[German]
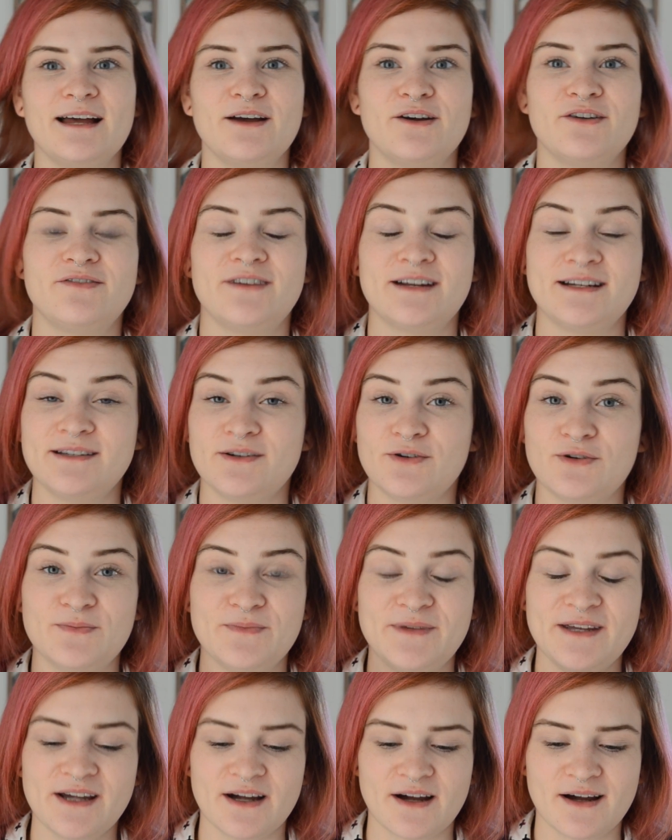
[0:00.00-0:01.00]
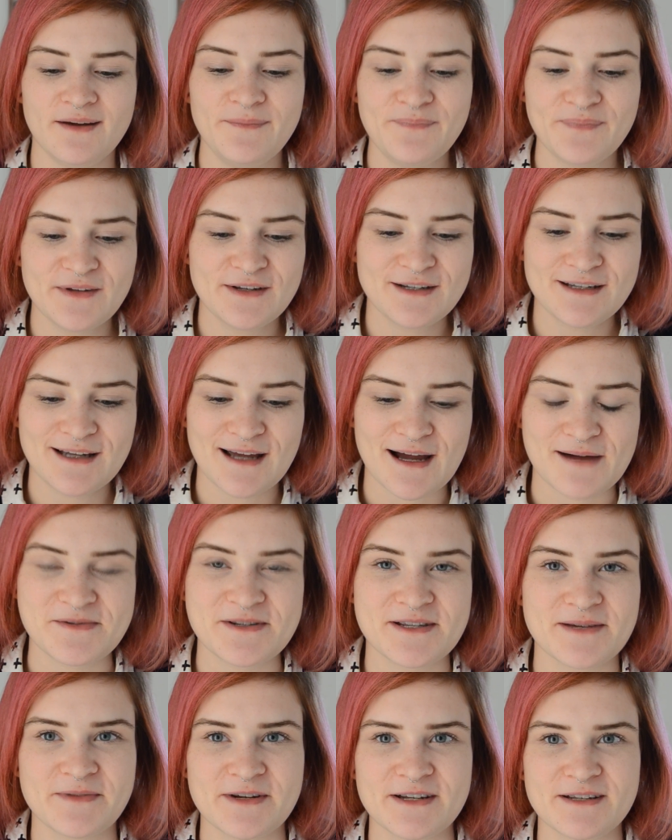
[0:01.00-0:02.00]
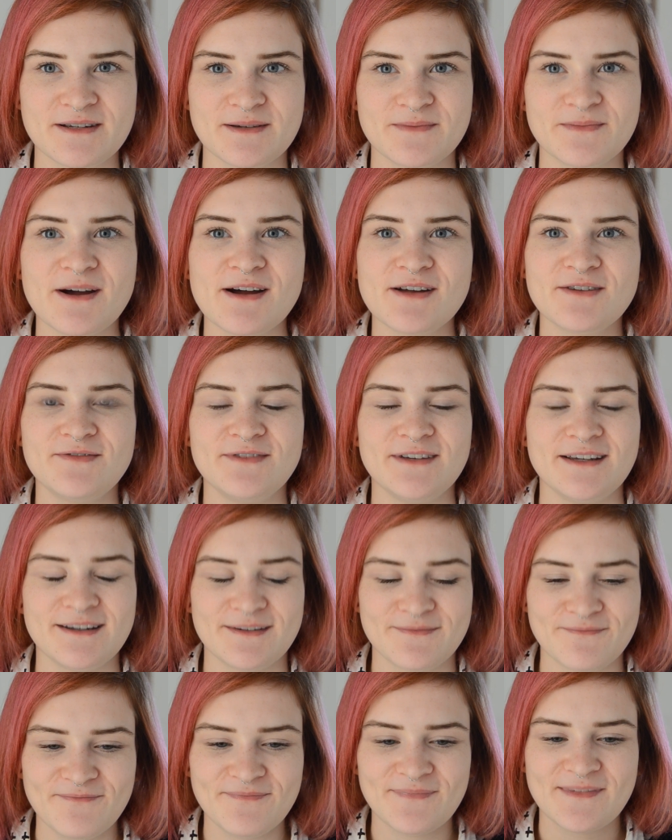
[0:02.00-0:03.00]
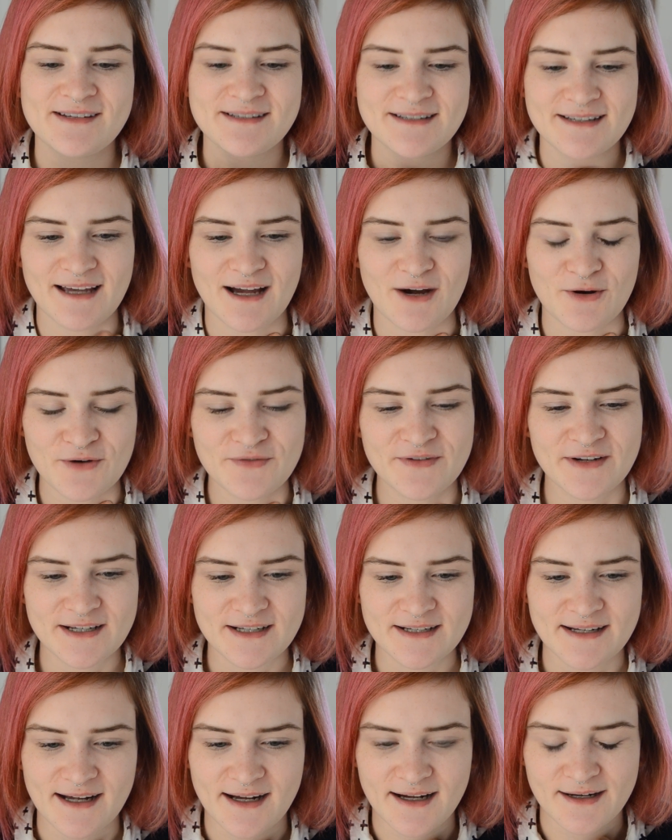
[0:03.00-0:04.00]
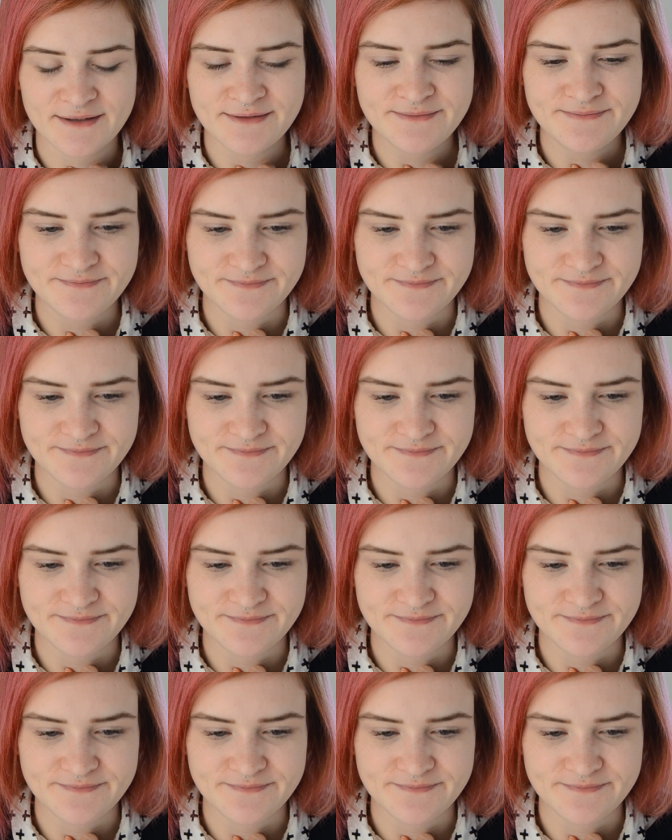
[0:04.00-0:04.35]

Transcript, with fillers: äh, fand ich auch mega. Habe ich aber nicht gemacht, wegen, auch wegen den Haaren.